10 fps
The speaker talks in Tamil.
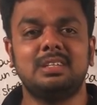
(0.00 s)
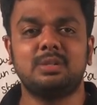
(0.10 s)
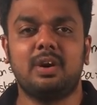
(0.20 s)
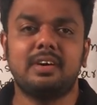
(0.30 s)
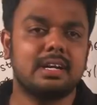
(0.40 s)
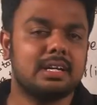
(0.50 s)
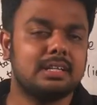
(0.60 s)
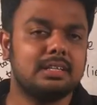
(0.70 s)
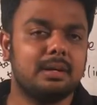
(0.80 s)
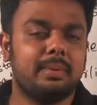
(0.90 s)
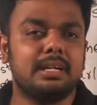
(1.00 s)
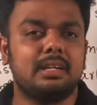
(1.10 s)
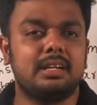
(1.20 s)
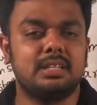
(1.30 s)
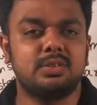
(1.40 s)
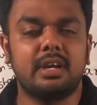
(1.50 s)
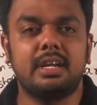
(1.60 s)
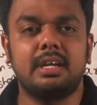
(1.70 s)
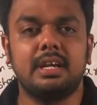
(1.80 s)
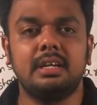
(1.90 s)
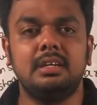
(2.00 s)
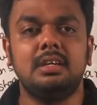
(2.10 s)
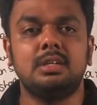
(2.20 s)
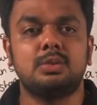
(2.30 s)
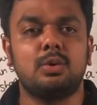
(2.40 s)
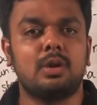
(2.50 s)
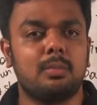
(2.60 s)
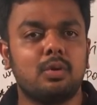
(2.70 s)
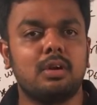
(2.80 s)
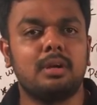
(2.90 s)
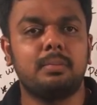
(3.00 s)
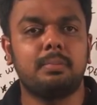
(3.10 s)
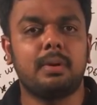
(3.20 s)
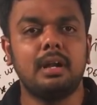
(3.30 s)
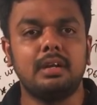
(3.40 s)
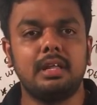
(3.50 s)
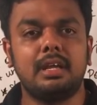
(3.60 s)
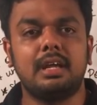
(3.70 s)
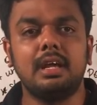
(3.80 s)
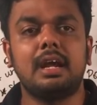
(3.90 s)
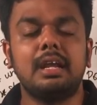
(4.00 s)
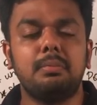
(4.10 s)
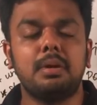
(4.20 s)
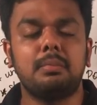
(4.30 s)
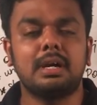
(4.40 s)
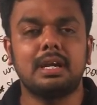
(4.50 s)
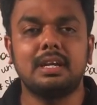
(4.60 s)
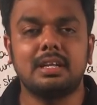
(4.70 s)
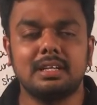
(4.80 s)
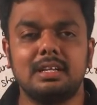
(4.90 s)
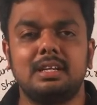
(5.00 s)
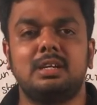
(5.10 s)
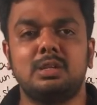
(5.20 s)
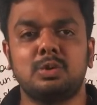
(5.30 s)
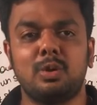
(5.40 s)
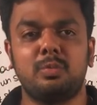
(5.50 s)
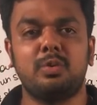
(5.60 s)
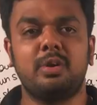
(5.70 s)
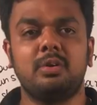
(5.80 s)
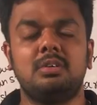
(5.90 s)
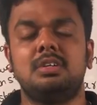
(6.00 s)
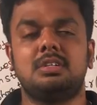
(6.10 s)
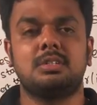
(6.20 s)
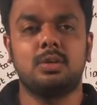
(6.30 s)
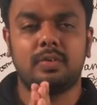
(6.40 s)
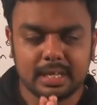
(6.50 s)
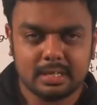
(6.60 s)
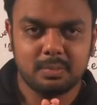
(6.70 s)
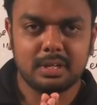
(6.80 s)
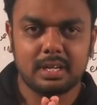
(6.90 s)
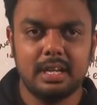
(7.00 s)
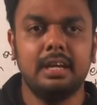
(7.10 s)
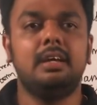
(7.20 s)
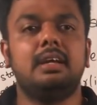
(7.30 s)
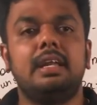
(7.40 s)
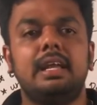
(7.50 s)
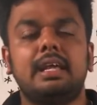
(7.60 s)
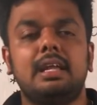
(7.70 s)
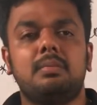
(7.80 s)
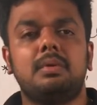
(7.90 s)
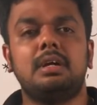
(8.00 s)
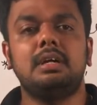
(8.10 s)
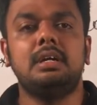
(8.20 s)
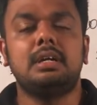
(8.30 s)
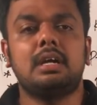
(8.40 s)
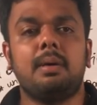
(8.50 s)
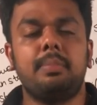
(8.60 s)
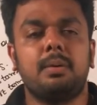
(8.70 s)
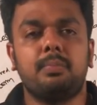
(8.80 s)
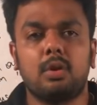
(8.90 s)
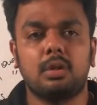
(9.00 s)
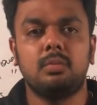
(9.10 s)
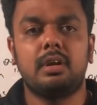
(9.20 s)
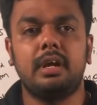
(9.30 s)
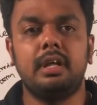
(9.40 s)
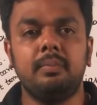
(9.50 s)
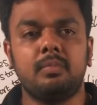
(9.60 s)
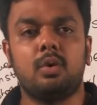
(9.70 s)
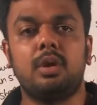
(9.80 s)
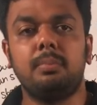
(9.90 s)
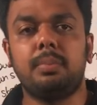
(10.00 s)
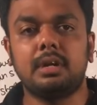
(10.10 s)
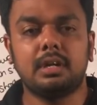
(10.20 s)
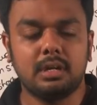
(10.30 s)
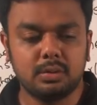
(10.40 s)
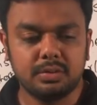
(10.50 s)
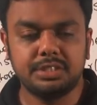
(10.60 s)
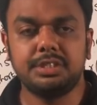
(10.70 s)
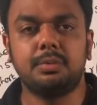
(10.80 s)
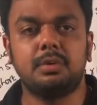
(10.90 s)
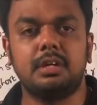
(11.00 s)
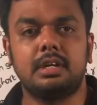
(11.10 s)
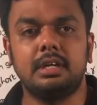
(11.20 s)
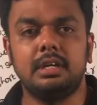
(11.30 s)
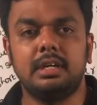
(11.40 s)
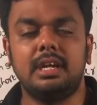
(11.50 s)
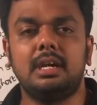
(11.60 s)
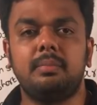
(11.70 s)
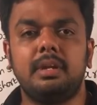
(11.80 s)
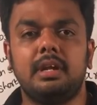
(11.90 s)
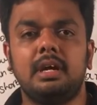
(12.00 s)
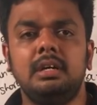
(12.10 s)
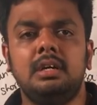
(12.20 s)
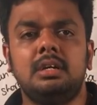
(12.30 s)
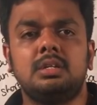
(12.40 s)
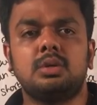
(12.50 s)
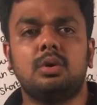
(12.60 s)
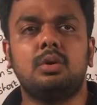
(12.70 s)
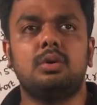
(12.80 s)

ஸோ அவர்கிட்ட வந்து நான் பேட்டன் ரைட்ஸ் வாங்கிட்டேன் ஸோ நம்மளோட பாலிட்டிக்கு கண்டிப்பாக மக்களேன்றதான் என்னால் சொல்ல முடியும் ஸோ வணக்கம் மக்களே இன்றைக்கி நம்ம டாபிக் போகிறதுக்கு முன்னாடி ஒரு இம்பார்ட்டண்ட்டான ஒரு விஷயம் ஒன்று இருக்குது என்ன அப்படின்னா ஸோ